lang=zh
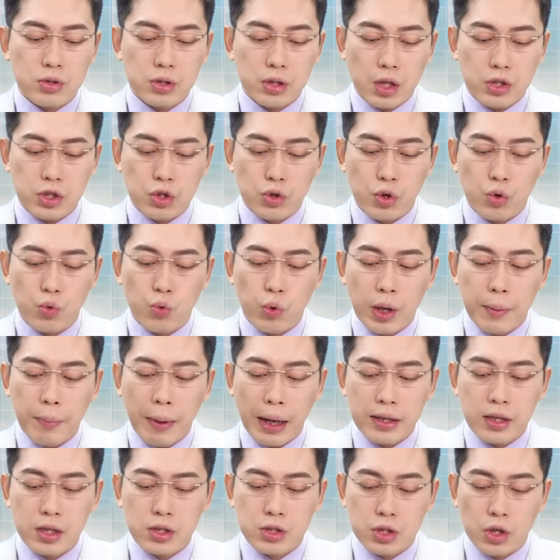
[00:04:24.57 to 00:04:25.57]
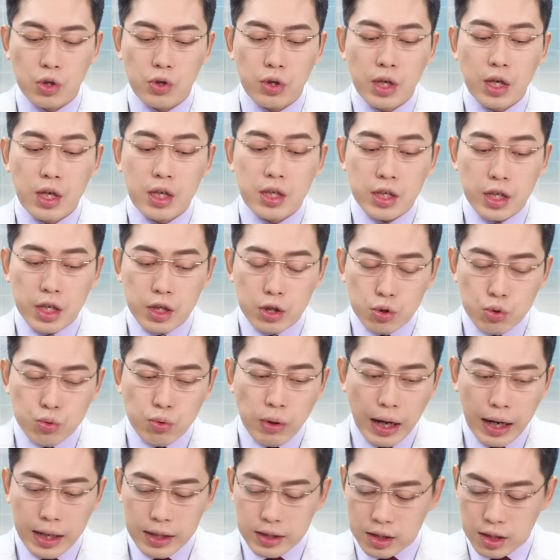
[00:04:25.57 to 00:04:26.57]
然后结果尾盘的时候一度
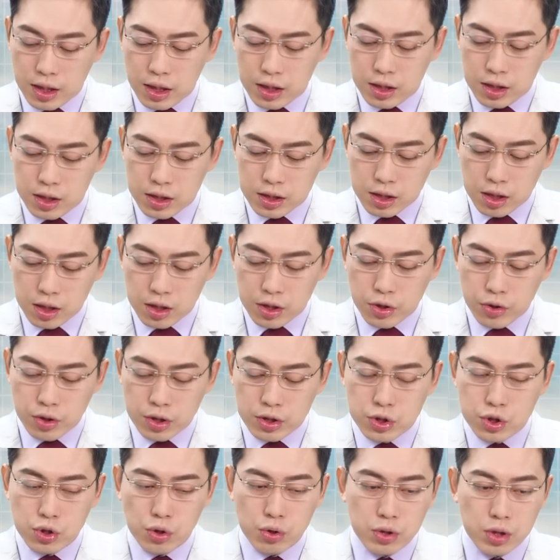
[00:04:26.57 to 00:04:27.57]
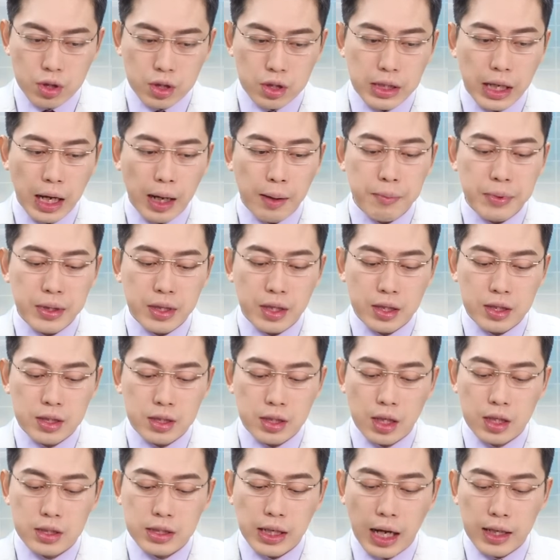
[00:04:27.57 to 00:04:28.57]
还跌停，二六零九的扬米也
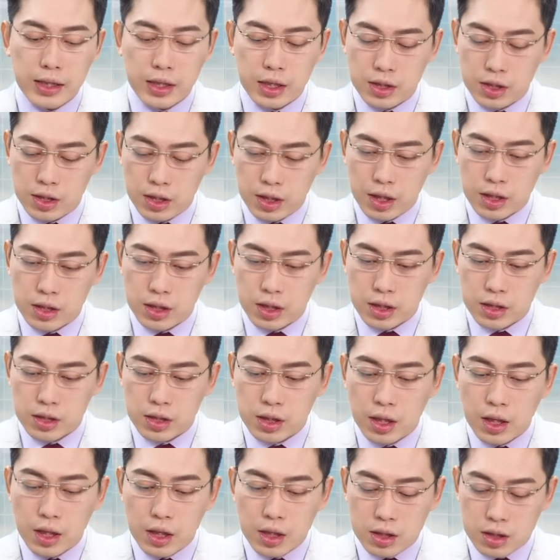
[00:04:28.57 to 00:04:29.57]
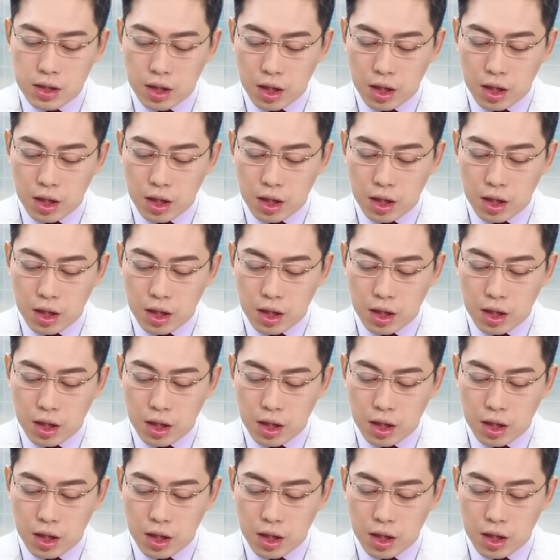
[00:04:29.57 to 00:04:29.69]
也差点跌停，对。